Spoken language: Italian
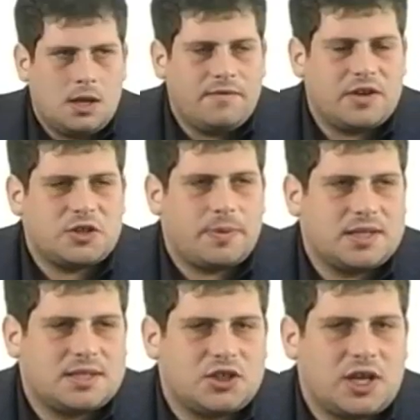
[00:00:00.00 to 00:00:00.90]
Invece per
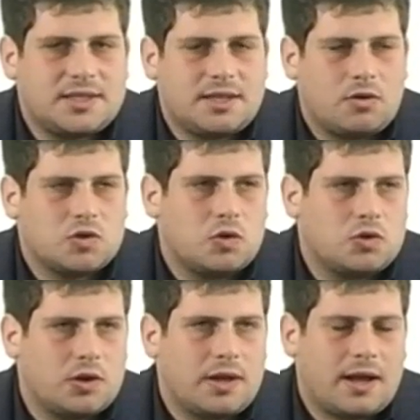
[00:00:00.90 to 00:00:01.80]
il Segesta è uno
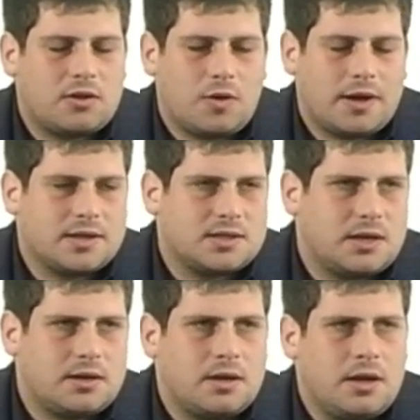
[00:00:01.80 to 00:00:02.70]
scontro diretto, anche
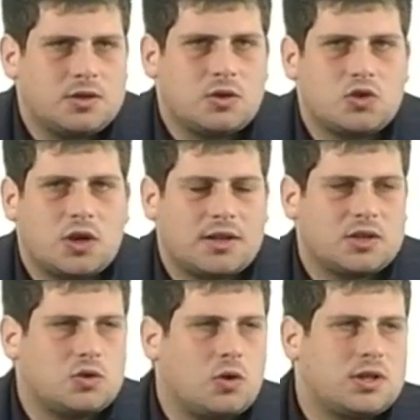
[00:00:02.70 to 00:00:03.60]
se sono giocate
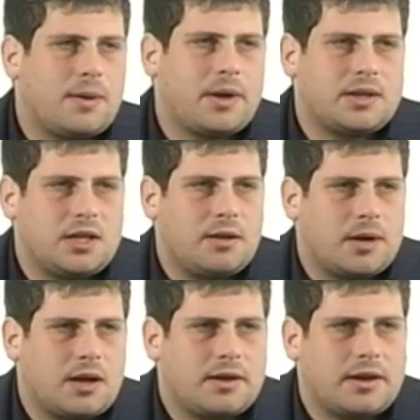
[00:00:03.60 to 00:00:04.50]
solo tre partite,
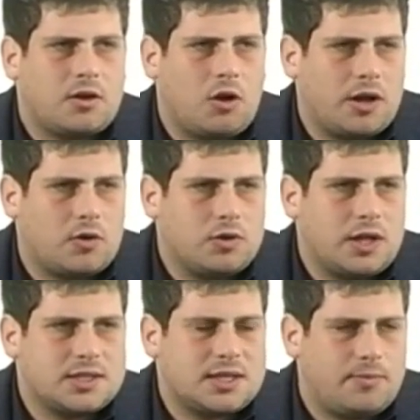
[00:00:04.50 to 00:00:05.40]
perché anche Ricolle
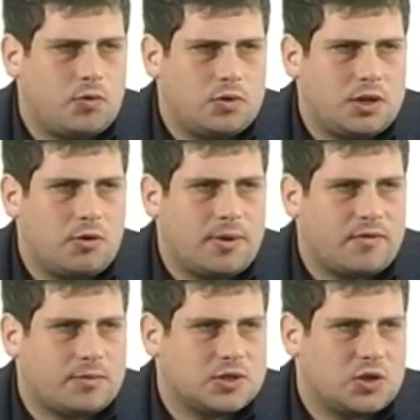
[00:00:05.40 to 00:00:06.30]
Rondina ha sei punti, come la
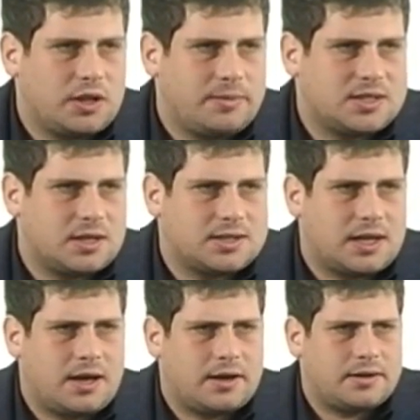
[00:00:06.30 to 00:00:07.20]
formazione di Mister
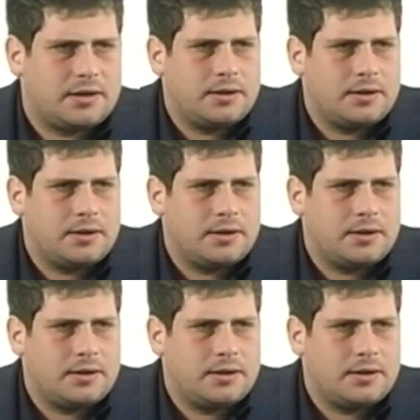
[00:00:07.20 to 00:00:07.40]
Zanardi.